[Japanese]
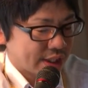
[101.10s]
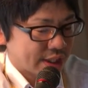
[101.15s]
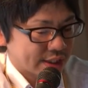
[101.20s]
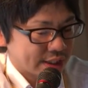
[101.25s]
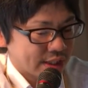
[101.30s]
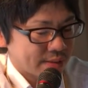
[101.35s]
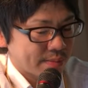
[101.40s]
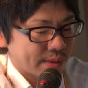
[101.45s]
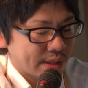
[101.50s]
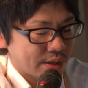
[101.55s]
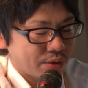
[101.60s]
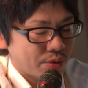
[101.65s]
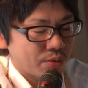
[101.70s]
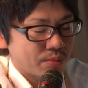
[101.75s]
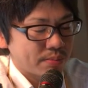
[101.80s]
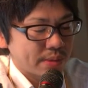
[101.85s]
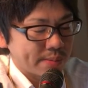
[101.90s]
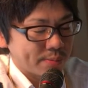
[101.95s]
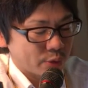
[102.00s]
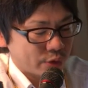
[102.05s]
頭を
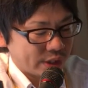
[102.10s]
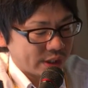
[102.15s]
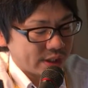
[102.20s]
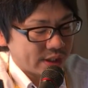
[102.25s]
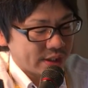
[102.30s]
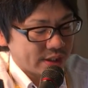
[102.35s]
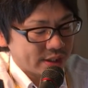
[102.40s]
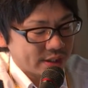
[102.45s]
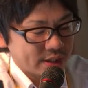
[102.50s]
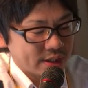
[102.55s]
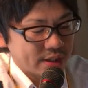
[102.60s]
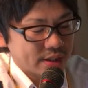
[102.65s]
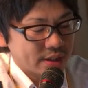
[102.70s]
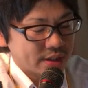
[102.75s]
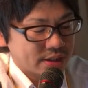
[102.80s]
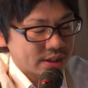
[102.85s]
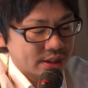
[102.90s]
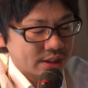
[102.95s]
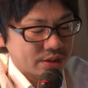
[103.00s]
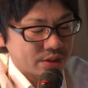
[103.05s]
守り
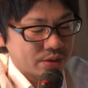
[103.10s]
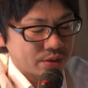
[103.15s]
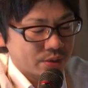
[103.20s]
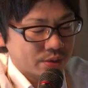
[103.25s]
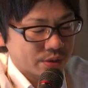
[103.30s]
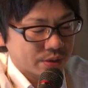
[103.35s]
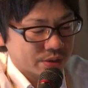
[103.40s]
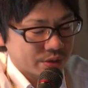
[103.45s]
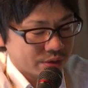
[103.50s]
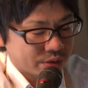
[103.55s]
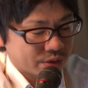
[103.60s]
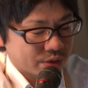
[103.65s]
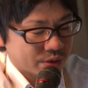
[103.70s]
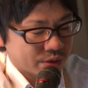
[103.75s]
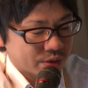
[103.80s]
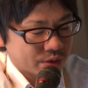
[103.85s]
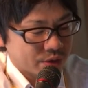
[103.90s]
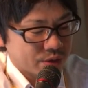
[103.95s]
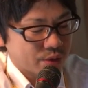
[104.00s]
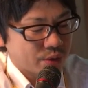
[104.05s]
じっとする
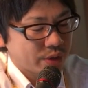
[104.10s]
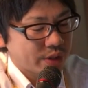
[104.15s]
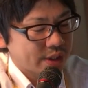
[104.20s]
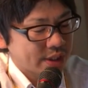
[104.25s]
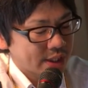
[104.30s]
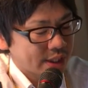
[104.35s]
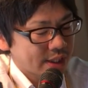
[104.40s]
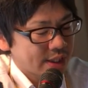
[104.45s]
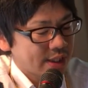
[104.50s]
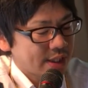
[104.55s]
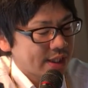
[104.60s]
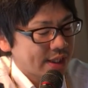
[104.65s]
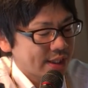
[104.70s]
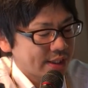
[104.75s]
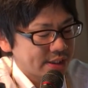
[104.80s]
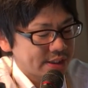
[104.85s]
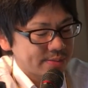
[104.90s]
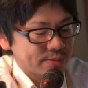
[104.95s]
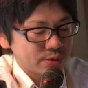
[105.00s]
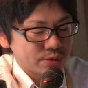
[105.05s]
といった、
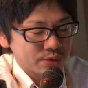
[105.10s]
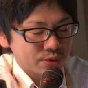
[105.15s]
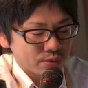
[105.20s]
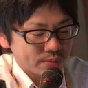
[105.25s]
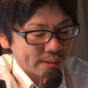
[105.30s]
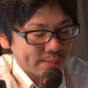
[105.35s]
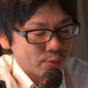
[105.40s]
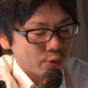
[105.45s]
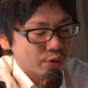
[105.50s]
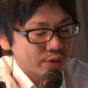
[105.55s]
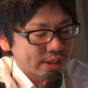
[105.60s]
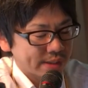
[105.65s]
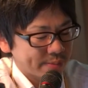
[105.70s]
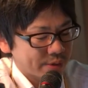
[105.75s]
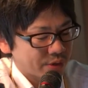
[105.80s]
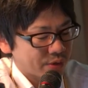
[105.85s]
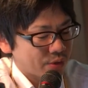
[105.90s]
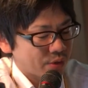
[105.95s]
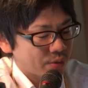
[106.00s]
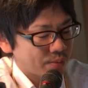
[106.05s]
えー、自分を守るた
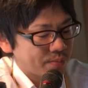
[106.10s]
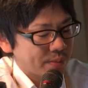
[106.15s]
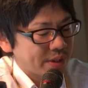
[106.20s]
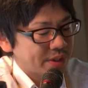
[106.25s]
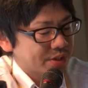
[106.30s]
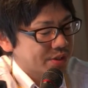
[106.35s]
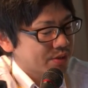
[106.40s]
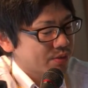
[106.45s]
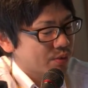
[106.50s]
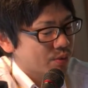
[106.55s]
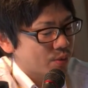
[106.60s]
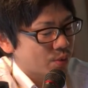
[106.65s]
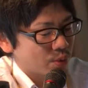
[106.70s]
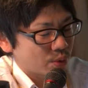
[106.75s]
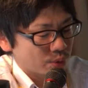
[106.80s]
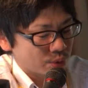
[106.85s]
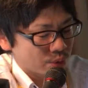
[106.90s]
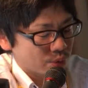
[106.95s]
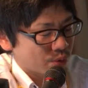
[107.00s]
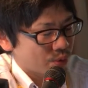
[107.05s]
めの3つの
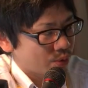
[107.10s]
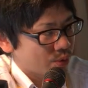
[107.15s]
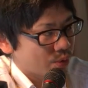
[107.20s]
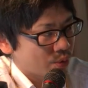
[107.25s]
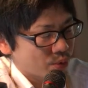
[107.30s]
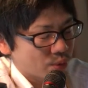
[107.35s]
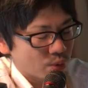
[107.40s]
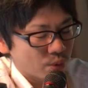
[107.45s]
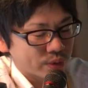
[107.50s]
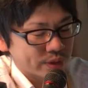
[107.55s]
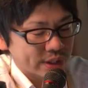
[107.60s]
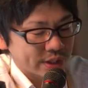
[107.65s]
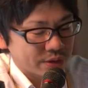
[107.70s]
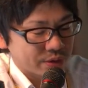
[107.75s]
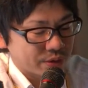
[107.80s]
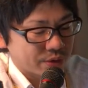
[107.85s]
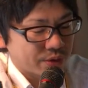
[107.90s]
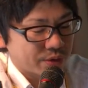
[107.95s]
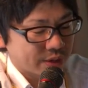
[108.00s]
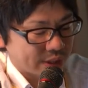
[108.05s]
行動を行
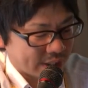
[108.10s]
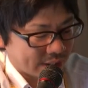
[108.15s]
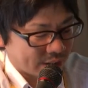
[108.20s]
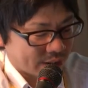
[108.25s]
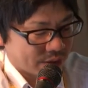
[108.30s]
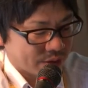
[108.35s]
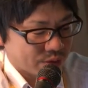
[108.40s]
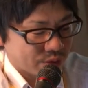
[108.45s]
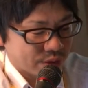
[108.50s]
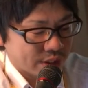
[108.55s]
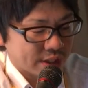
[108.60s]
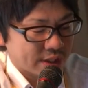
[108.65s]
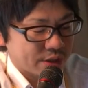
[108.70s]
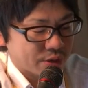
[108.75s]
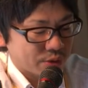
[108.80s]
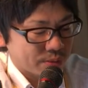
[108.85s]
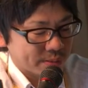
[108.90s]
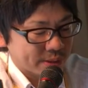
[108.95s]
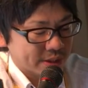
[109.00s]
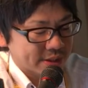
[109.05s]
う訓練となっ
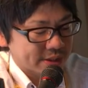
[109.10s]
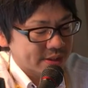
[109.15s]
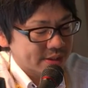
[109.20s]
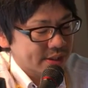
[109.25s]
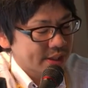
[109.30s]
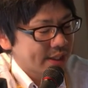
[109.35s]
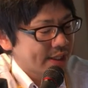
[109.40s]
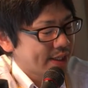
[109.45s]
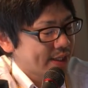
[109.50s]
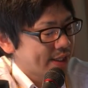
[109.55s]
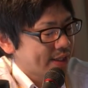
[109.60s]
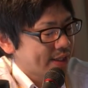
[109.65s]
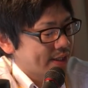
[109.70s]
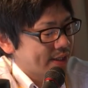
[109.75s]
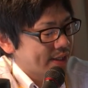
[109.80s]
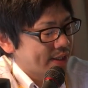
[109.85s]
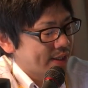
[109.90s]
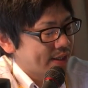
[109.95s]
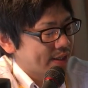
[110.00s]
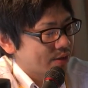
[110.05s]
ております、
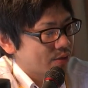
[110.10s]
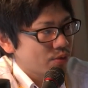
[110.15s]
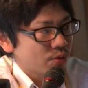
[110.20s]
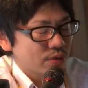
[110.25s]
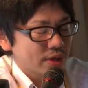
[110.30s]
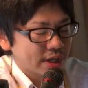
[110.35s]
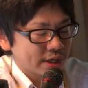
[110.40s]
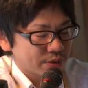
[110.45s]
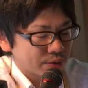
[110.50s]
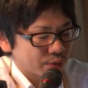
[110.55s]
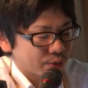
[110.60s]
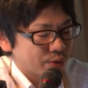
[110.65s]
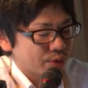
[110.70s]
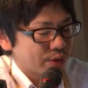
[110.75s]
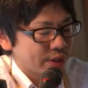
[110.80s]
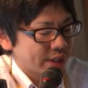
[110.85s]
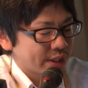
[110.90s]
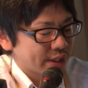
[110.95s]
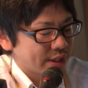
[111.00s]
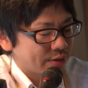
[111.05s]
えー、今回の
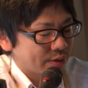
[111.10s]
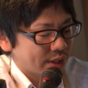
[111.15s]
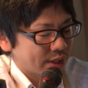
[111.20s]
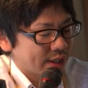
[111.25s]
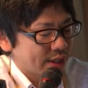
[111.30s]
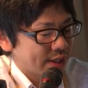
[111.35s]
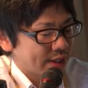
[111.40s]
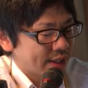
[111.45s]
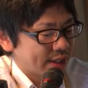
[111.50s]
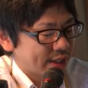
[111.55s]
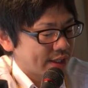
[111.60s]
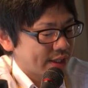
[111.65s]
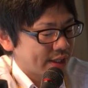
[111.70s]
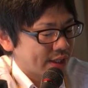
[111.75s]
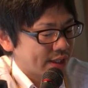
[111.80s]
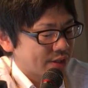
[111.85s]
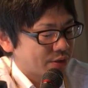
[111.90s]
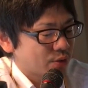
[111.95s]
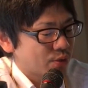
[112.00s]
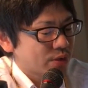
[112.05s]
訓練では、
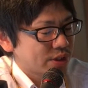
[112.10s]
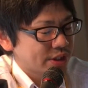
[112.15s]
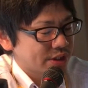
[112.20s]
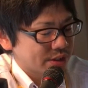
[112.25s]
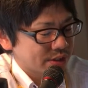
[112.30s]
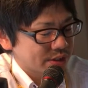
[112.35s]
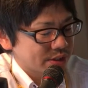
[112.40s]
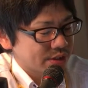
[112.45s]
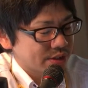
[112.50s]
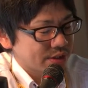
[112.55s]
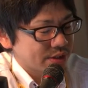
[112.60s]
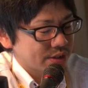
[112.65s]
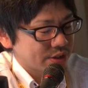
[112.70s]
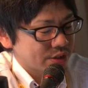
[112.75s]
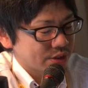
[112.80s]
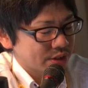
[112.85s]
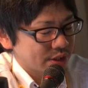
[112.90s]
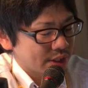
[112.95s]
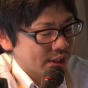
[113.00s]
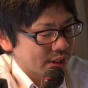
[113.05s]
えー、当日、
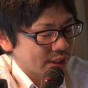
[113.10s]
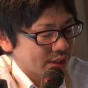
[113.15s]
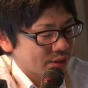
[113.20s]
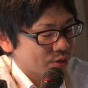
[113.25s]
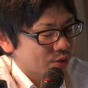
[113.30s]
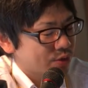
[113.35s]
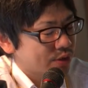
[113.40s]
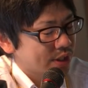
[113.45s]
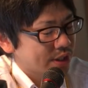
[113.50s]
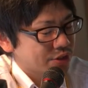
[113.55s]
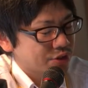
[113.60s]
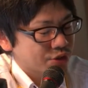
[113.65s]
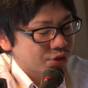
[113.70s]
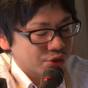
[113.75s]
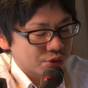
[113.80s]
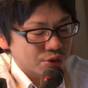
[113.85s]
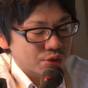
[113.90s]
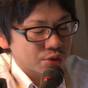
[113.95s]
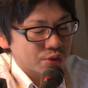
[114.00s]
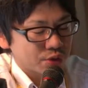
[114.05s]
え6月
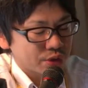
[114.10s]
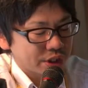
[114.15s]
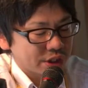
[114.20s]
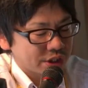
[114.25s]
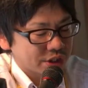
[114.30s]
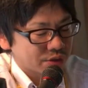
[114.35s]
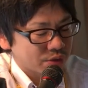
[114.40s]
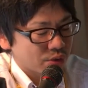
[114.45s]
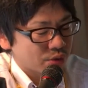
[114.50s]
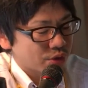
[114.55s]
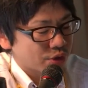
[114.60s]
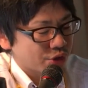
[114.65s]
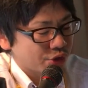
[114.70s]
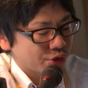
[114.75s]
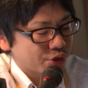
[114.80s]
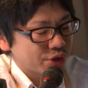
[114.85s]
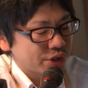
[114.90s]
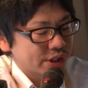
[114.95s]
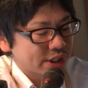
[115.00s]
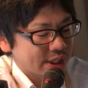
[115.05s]
16日の
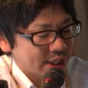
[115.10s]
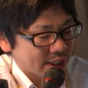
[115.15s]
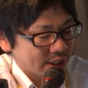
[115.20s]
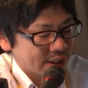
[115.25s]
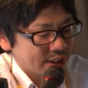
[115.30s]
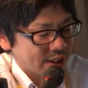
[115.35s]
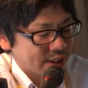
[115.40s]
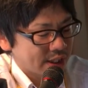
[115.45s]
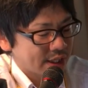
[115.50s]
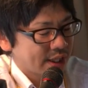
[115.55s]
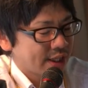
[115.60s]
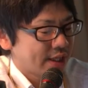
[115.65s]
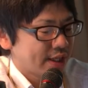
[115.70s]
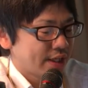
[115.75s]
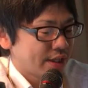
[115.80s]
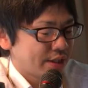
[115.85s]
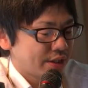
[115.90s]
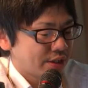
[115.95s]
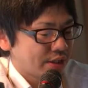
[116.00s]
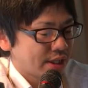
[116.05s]
10時半に
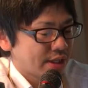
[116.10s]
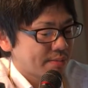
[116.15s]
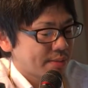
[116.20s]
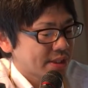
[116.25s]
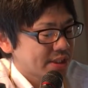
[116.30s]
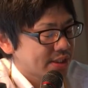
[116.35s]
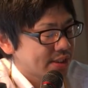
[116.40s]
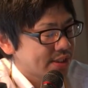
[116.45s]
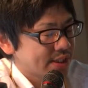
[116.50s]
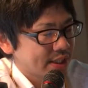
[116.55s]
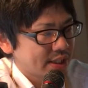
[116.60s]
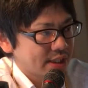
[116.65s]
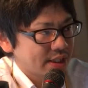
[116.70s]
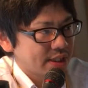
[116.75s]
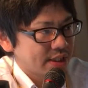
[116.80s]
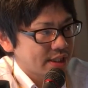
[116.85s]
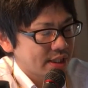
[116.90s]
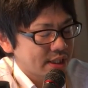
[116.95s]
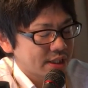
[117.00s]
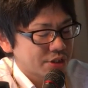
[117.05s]
犬山市全
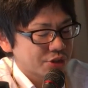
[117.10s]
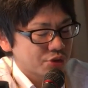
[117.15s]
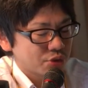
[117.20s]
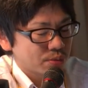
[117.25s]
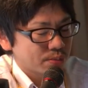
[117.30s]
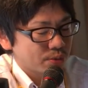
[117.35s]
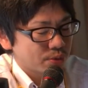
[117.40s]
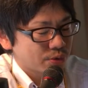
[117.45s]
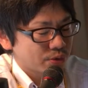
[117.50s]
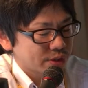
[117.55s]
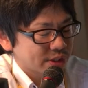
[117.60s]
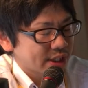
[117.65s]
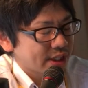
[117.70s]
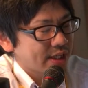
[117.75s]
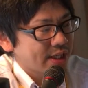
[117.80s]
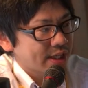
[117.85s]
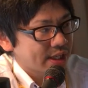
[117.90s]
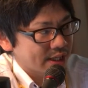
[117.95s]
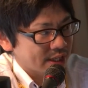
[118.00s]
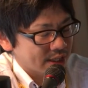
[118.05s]
域で消防の
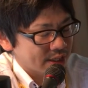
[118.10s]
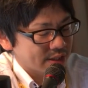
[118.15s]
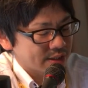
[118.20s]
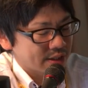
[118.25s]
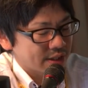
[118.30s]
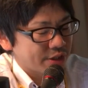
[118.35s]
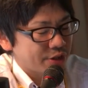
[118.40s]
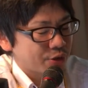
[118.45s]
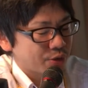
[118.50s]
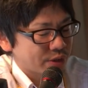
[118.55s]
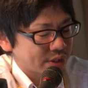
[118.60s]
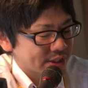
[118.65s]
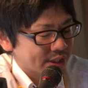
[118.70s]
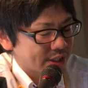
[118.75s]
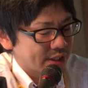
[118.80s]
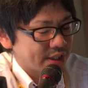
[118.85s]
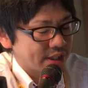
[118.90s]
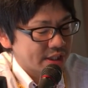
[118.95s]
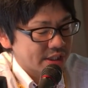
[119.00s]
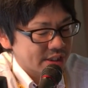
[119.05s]
サイレンが鳴るように
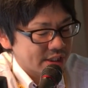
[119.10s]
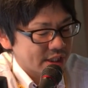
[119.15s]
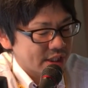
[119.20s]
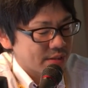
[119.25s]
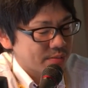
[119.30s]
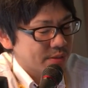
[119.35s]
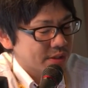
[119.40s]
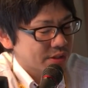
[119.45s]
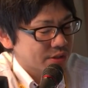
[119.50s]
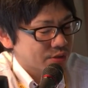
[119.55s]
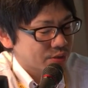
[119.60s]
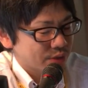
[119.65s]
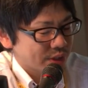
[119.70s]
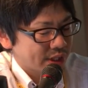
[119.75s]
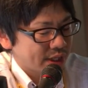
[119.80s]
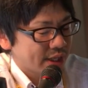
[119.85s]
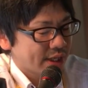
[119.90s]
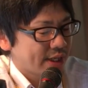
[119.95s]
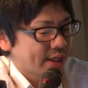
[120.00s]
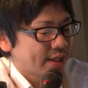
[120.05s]
設定してありますの
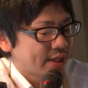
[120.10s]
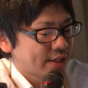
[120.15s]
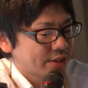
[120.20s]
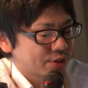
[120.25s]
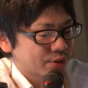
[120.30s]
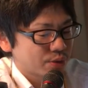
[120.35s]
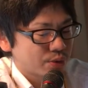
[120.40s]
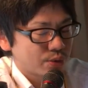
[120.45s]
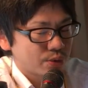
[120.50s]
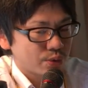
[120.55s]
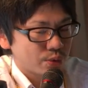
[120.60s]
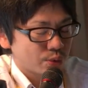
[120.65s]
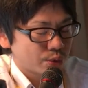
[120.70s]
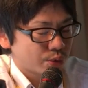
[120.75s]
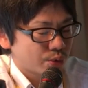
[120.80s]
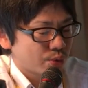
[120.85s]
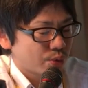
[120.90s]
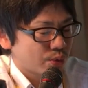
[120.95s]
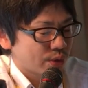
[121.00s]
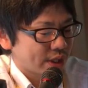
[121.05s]
でその
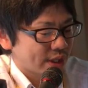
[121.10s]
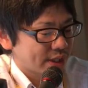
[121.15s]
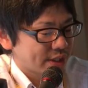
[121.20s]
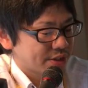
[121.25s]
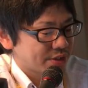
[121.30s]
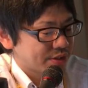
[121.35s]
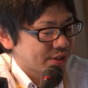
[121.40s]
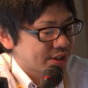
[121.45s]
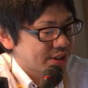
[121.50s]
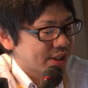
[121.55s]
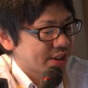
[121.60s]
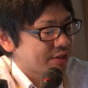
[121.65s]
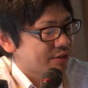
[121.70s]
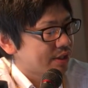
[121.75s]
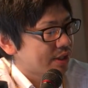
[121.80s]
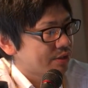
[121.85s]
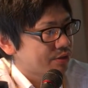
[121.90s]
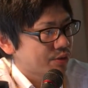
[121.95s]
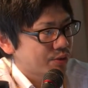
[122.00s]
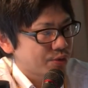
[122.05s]
音を合図に
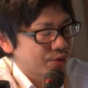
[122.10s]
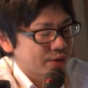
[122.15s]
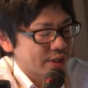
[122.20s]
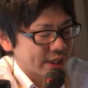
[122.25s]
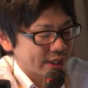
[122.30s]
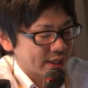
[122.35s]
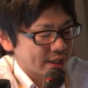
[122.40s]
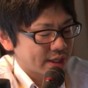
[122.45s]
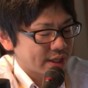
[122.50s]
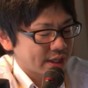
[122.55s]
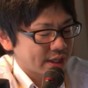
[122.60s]
シェイクアウト訓練